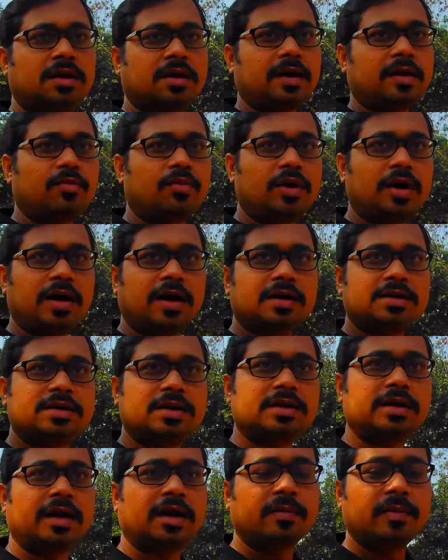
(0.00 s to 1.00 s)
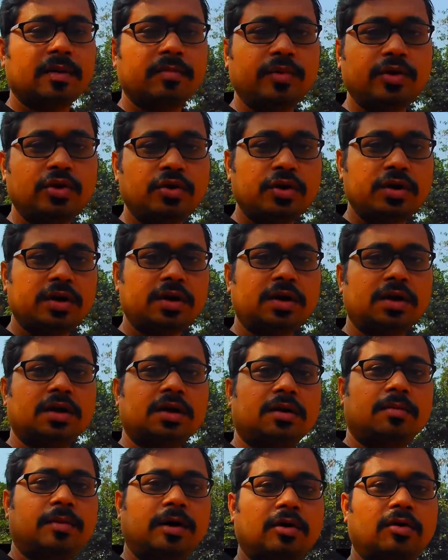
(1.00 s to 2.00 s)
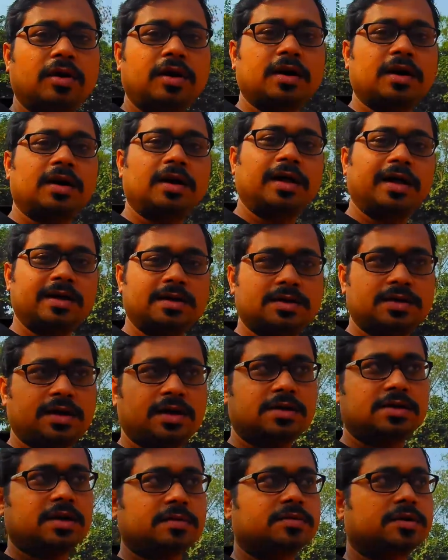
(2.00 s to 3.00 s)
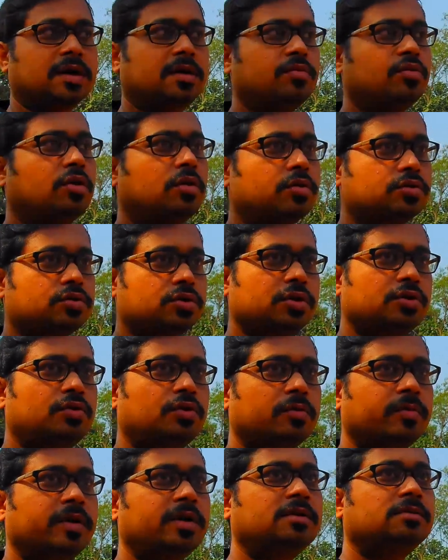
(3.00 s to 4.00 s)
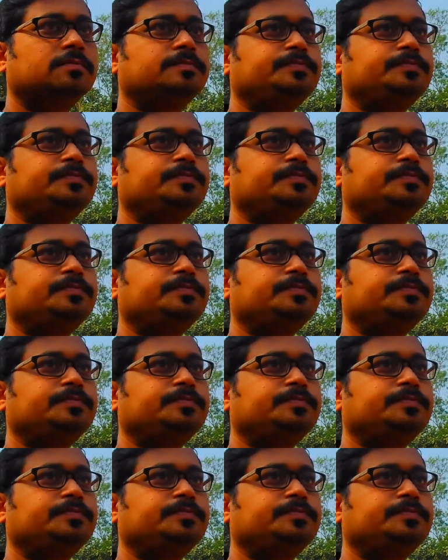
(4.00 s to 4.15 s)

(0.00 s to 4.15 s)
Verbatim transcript: কেমন লাগছে জানাবেন ভিডিওটি ভালো লাগলে লাইক শেয়ার সাবস্ক্রাইব অবশ্যই করবেন